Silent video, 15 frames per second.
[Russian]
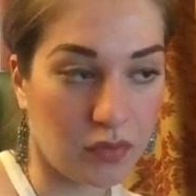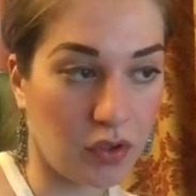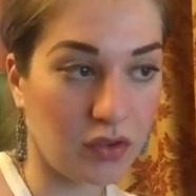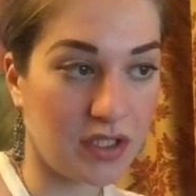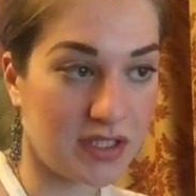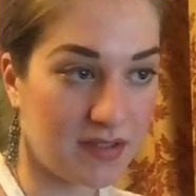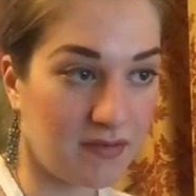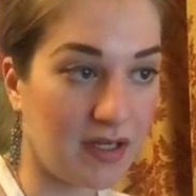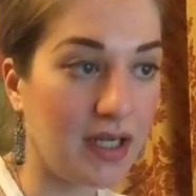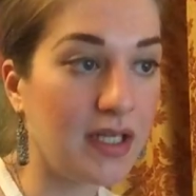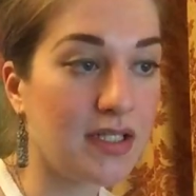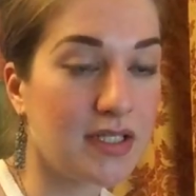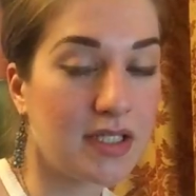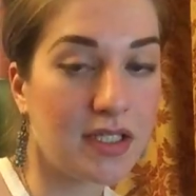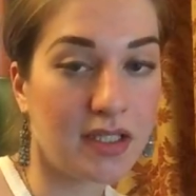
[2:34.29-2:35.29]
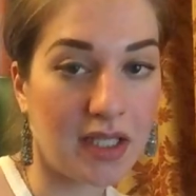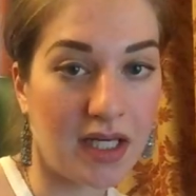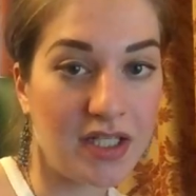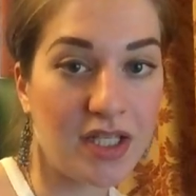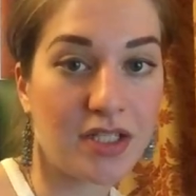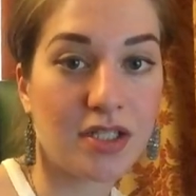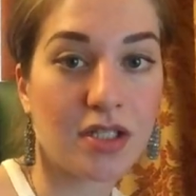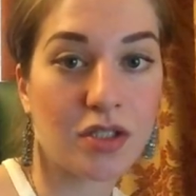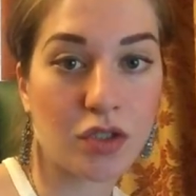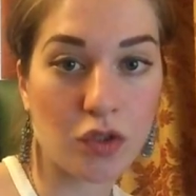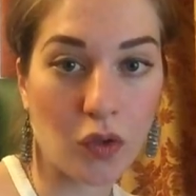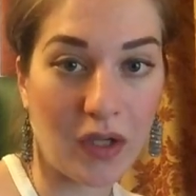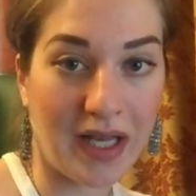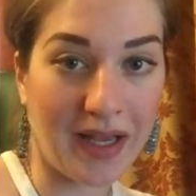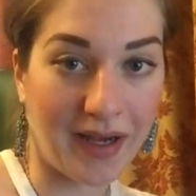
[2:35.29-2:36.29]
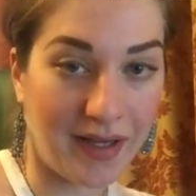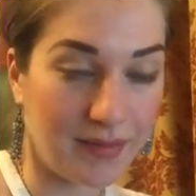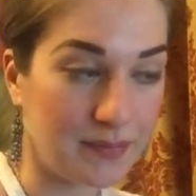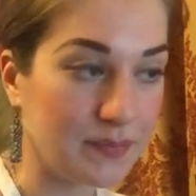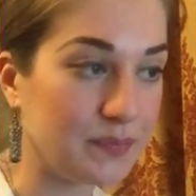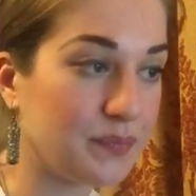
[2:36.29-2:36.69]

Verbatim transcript: но называется танец Солиа.